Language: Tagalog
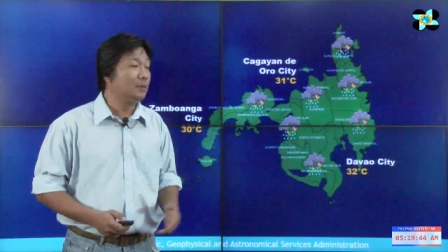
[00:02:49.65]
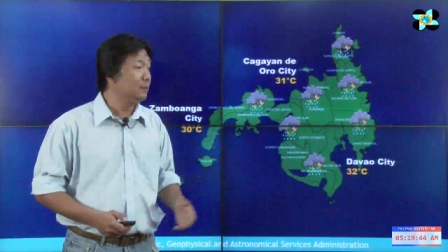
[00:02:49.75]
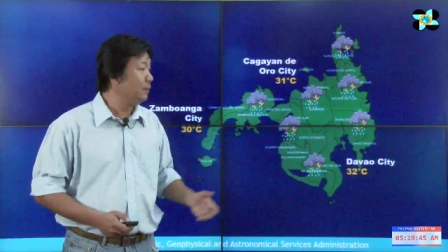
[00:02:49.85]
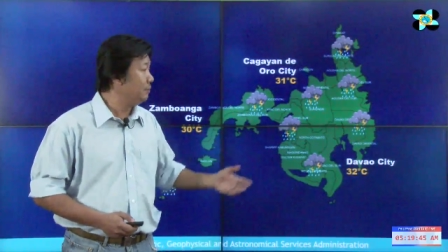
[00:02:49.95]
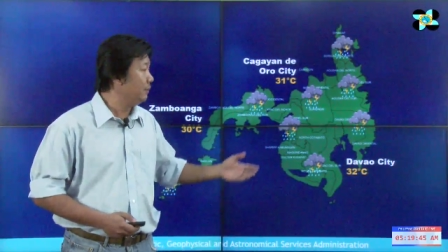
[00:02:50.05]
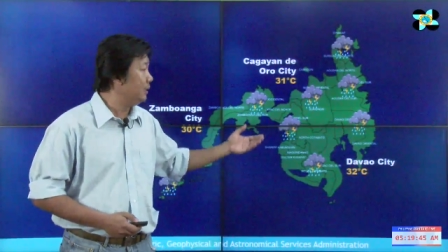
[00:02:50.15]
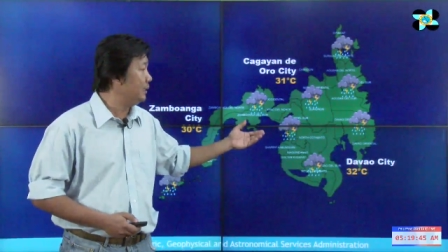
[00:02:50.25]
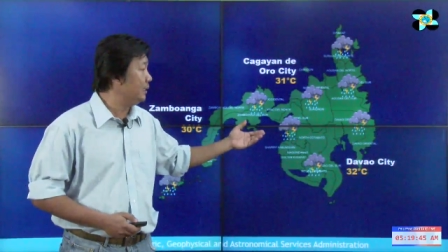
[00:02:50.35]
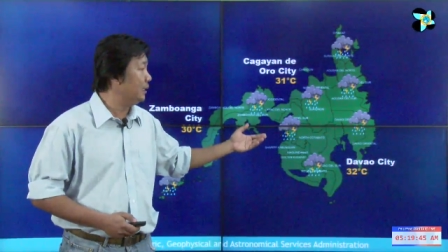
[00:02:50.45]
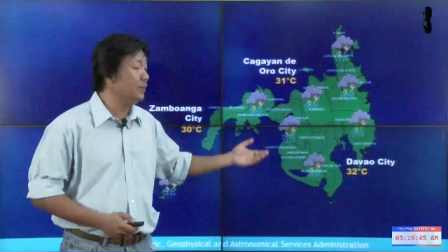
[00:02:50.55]
na may
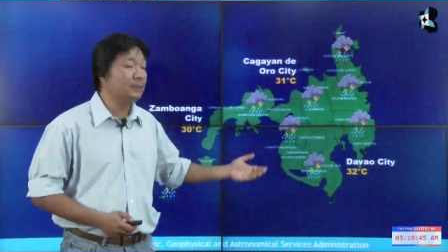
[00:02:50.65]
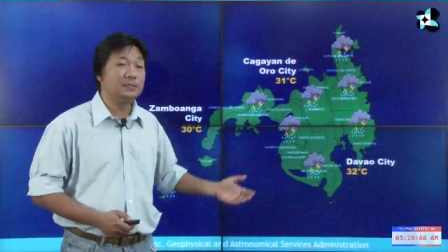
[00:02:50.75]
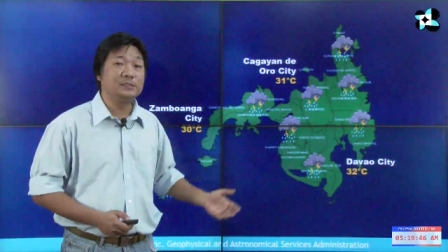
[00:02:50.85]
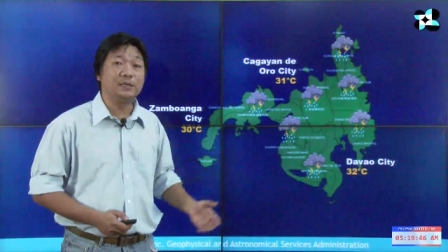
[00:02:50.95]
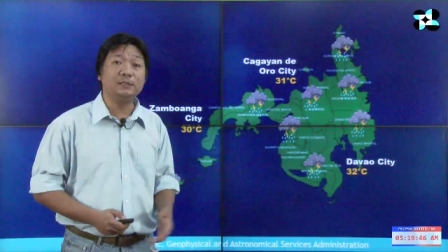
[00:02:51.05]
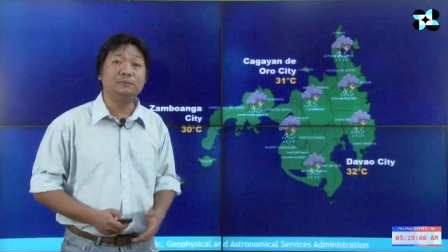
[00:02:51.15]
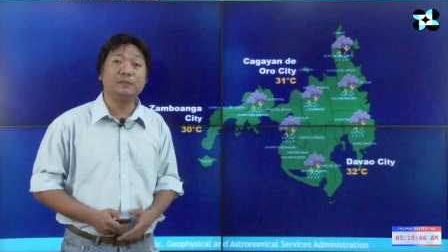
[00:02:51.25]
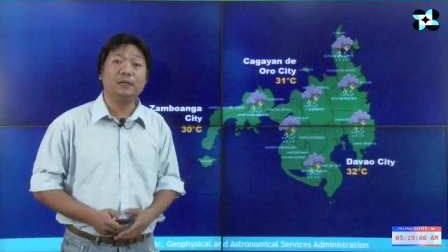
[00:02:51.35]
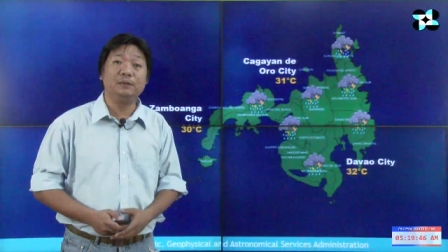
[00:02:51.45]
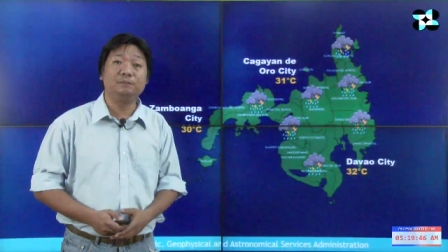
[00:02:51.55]
mahina hanggang sa
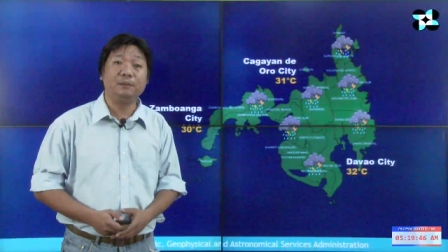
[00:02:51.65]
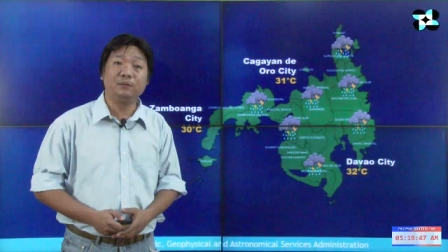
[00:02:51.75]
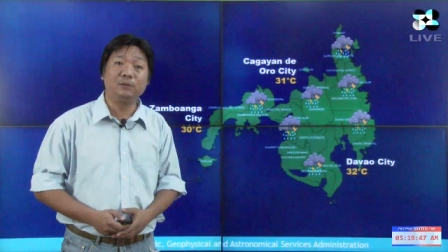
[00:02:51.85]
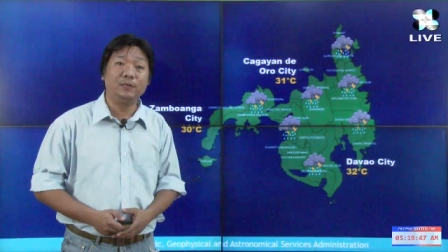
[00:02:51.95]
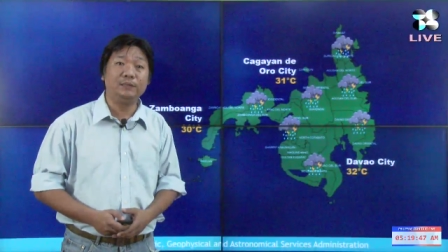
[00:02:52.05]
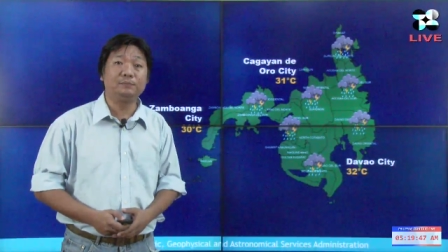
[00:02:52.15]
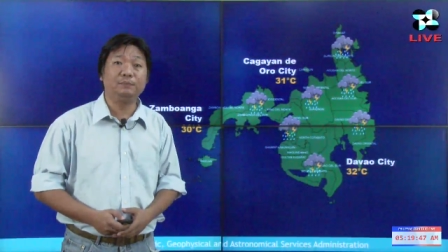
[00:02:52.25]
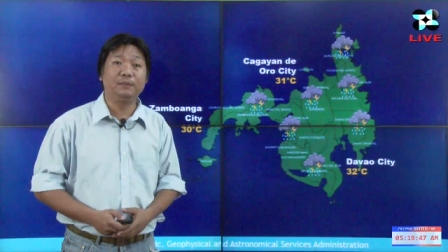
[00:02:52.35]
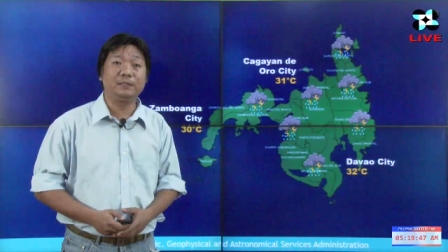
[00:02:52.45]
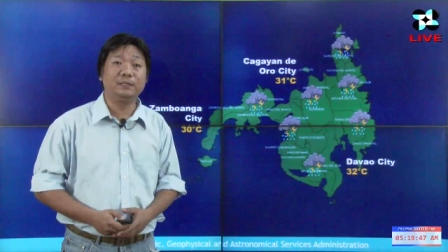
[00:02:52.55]
katamtamang pagulan
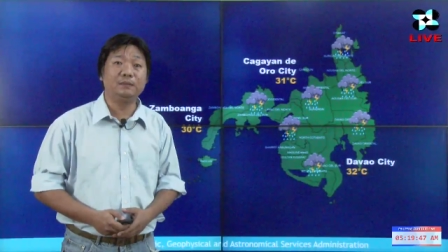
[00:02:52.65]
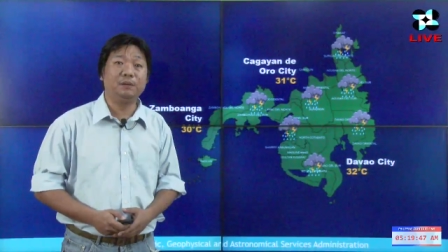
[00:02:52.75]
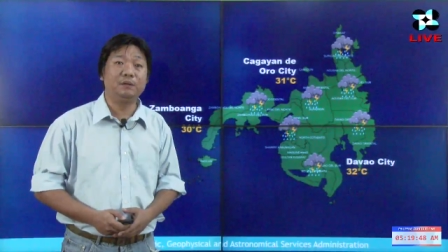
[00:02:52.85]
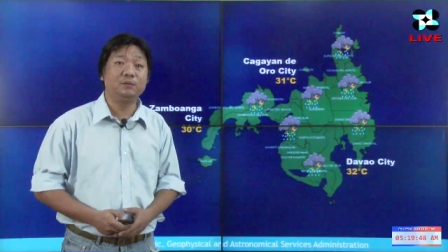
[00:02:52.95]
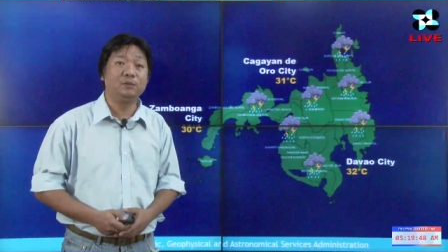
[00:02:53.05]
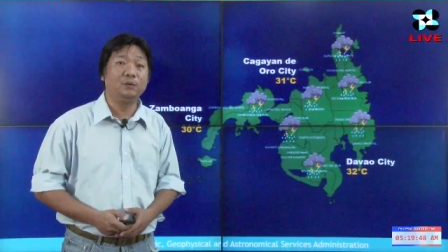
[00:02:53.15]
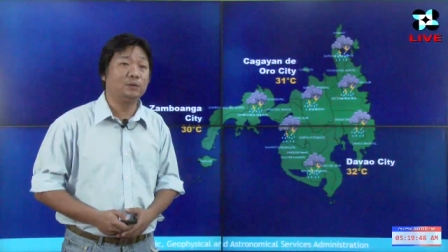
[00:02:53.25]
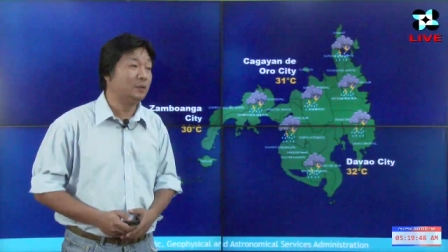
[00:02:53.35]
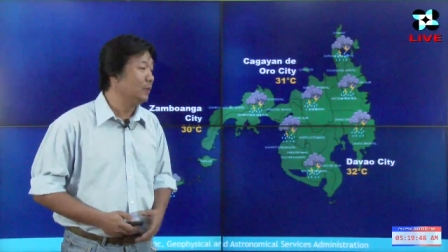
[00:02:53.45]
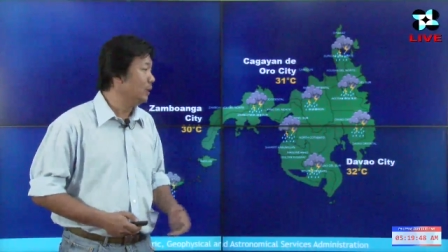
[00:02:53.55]
at pagkidlat pagkulog.